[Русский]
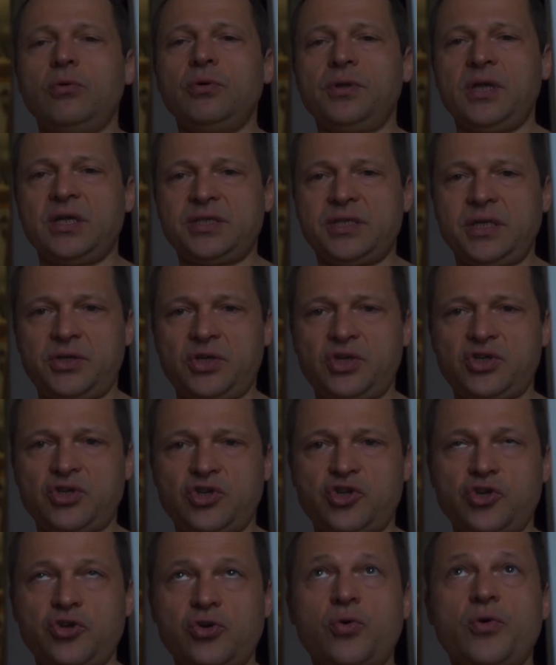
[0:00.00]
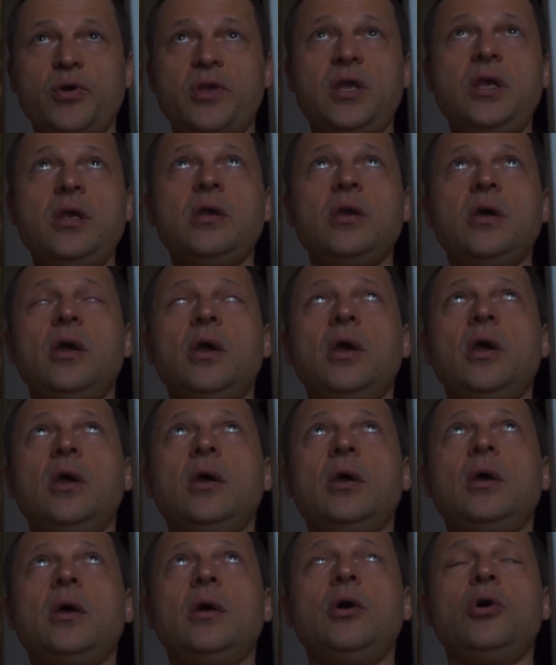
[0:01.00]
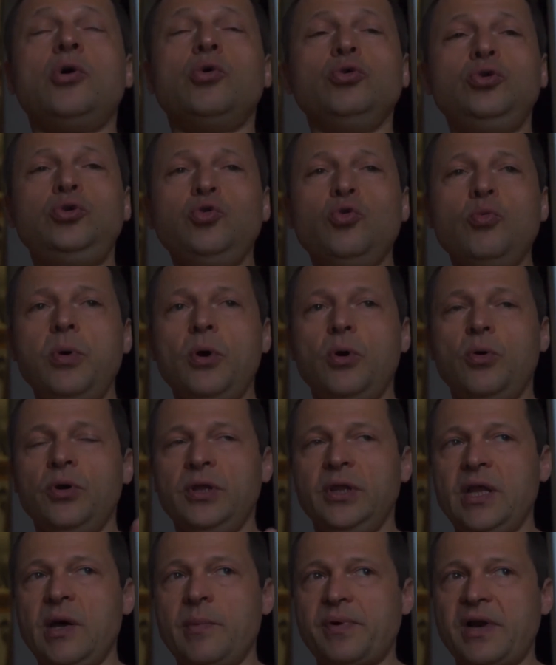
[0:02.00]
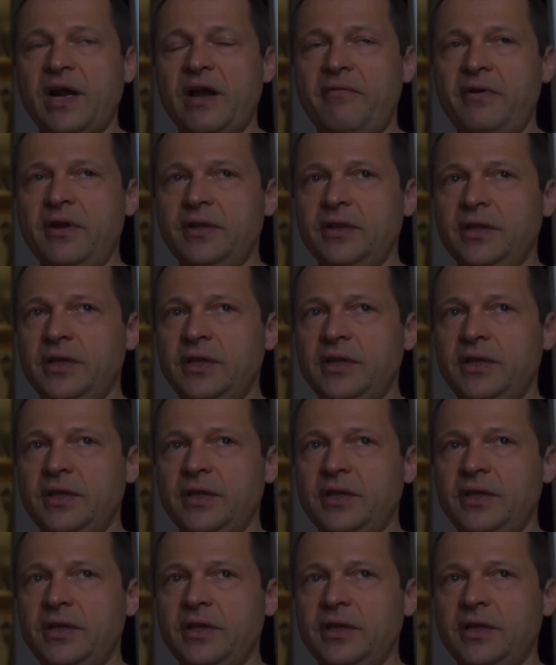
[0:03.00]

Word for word: достаточно широкий. У тубы он направлен